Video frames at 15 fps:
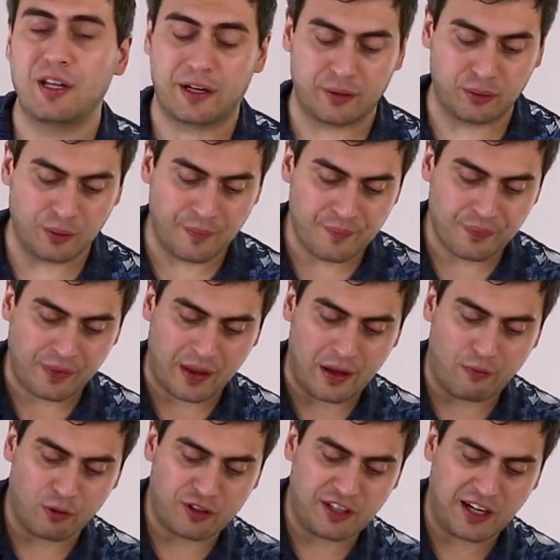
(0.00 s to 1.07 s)
líquido.
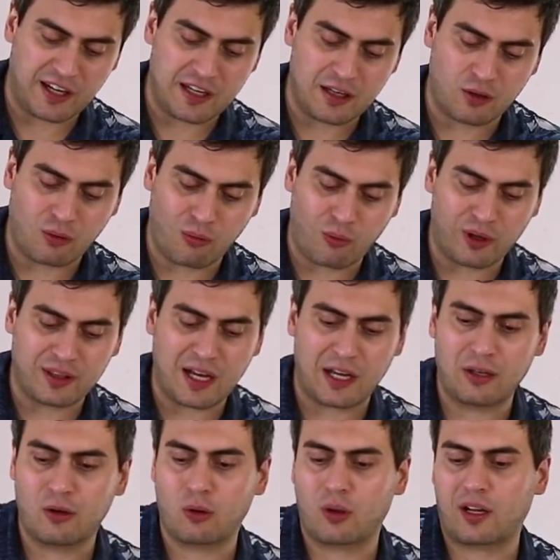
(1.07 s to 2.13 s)
Eu vou tirar ele com
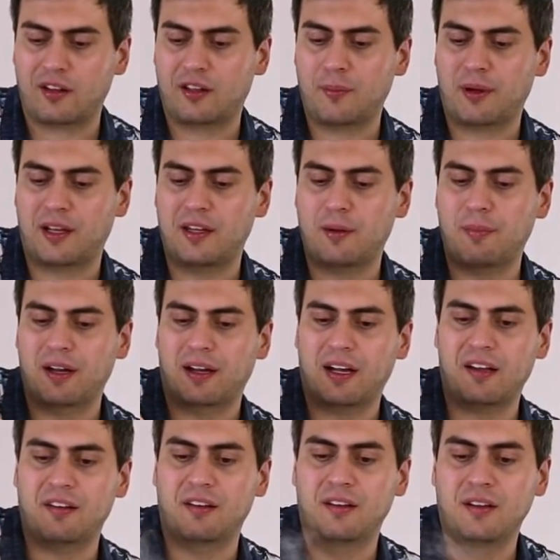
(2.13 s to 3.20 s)
cuidado e colocar em cima aqui da
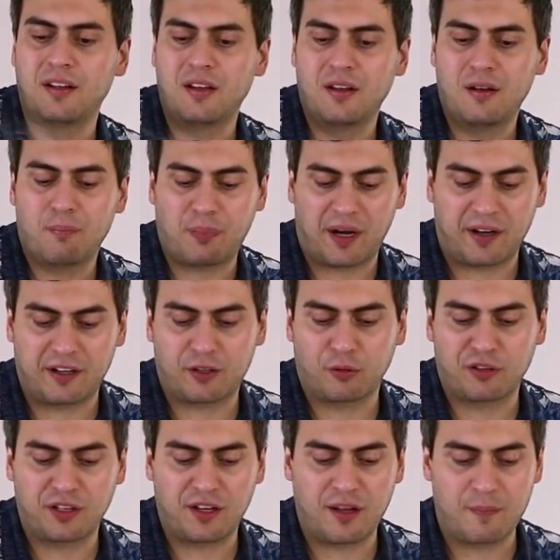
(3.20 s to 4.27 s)
bancada para a gente
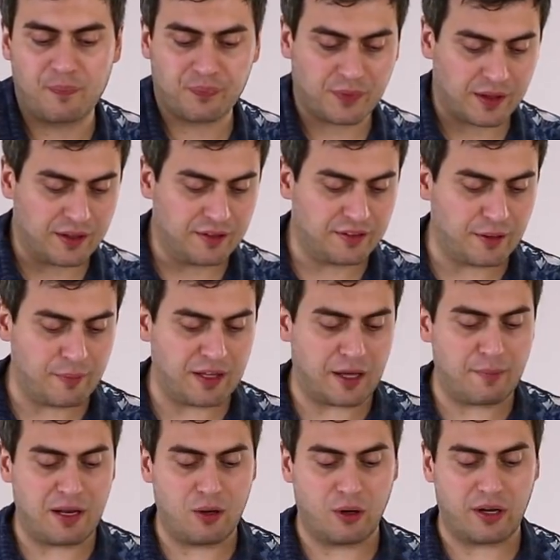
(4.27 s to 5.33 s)
conseguir examinar
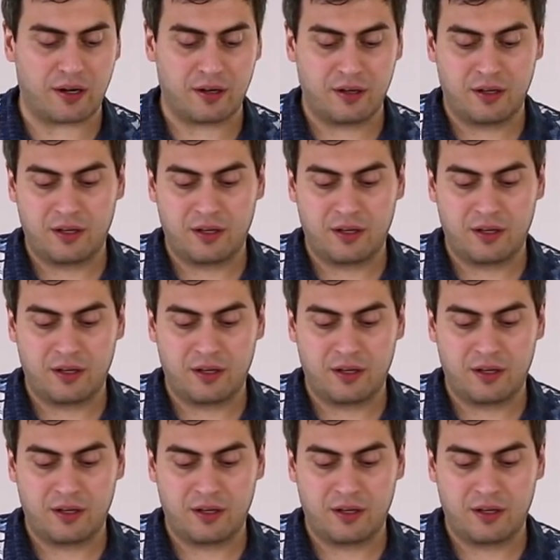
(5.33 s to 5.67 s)
melhor.